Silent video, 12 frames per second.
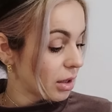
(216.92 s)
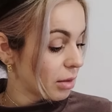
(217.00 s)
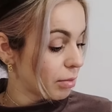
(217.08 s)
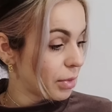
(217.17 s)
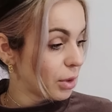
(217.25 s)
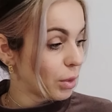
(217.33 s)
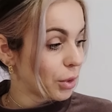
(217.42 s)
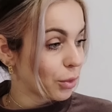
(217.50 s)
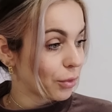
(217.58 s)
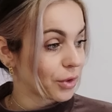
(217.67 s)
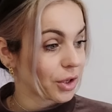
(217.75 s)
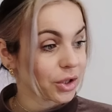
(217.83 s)
były
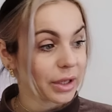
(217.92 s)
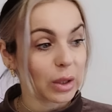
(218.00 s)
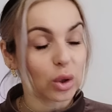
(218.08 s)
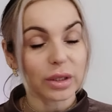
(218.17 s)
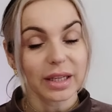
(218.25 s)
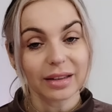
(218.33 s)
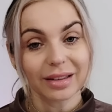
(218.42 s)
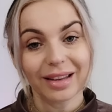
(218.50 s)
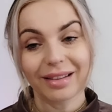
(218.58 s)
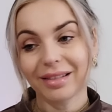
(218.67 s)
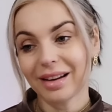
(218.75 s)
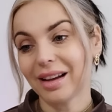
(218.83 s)
również te
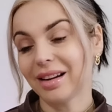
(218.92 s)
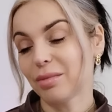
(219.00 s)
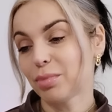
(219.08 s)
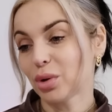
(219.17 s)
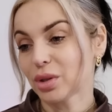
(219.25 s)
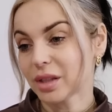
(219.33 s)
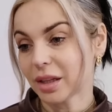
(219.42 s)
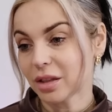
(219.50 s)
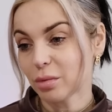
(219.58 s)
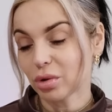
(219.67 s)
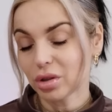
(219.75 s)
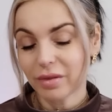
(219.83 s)
kokosanki, ale po
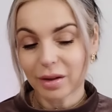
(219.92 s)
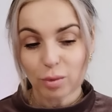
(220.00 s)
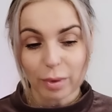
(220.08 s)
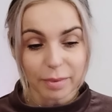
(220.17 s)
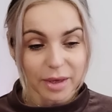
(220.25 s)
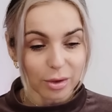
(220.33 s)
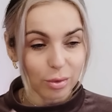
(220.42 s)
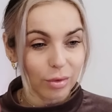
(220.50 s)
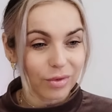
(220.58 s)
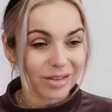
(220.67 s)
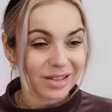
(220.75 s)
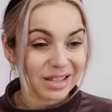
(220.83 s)
ostatnim odrywaniu
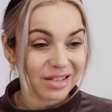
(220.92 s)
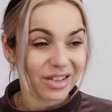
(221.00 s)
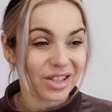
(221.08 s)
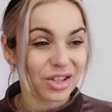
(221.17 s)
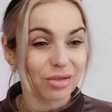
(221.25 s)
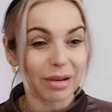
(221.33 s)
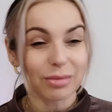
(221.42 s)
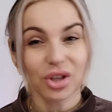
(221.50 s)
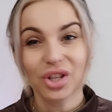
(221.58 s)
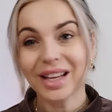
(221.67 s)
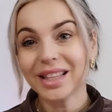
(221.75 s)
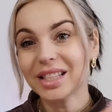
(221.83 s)
papierków stwierdziłam, że
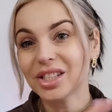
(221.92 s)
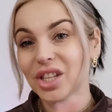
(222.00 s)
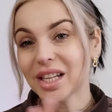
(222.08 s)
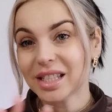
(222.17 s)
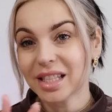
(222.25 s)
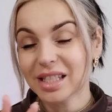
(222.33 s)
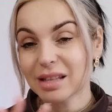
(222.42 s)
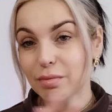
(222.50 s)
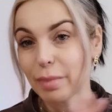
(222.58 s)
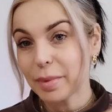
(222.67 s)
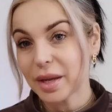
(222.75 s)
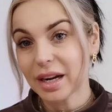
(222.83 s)
żadnych ciastek z tymi
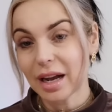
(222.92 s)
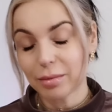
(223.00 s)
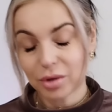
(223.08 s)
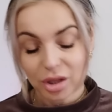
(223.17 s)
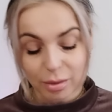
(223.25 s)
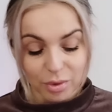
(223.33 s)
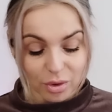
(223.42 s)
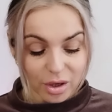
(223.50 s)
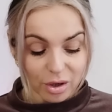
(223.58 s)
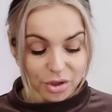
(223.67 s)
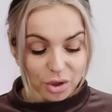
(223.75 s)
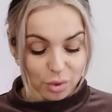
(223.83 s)
papierkami nie biorę,
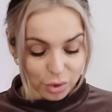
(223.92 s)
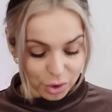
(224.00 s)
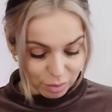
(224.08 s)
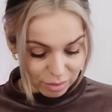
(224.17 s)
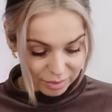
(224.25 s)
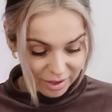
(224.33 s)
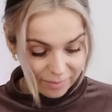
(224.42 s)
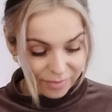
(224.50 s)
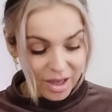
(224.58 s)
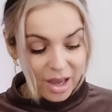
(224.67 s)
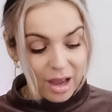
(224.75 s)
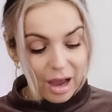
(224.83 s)
chociaż kusiło mnie.
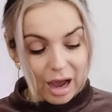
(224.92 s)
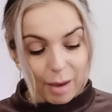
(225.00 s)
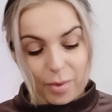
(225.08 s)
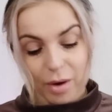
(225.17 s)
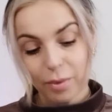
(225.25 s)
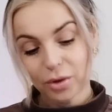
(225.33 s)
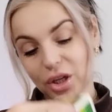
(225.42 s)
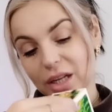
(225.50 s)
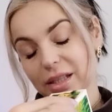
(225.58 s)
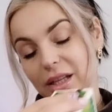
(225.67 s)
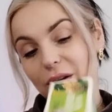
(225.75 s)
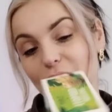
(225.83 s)
A propos
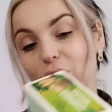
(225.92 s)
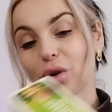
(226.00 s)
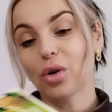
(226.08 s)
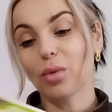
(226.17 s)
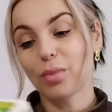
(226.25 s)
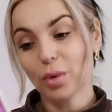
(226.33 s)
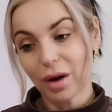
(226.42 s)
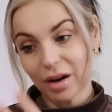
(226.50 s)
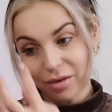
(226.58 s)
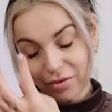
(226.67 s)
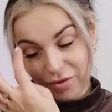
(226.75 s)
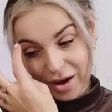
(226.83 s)
ciastek, to
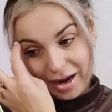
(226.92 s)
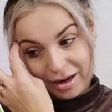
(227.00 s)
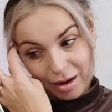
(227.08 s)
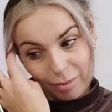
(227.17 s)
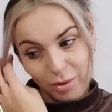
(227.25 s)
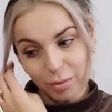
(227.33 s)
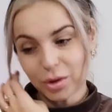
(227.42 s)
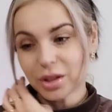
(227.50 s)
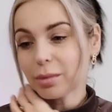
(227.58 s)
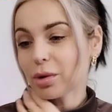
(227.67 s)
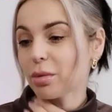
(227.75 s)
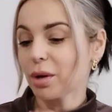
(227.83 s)
była fajna
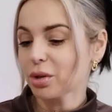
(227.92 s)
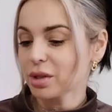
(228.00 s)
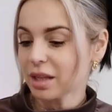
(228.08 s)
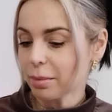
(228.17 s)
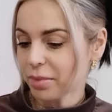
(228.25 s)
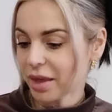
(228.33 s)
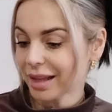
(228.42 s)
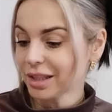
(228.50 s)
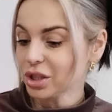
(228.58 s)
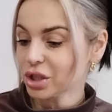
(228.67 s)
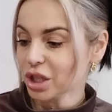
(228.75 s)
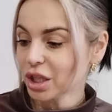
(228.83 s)
promocja, bo chyba to za 5
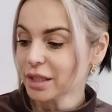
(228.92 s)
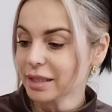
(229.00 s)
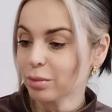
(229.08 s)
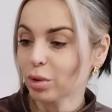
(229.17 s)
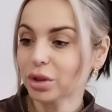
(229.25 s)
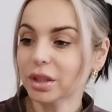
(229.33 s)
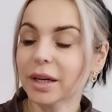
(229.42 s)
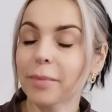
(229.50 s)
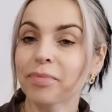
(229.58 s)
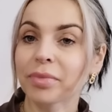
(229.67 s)
czy 6 zł. Yy,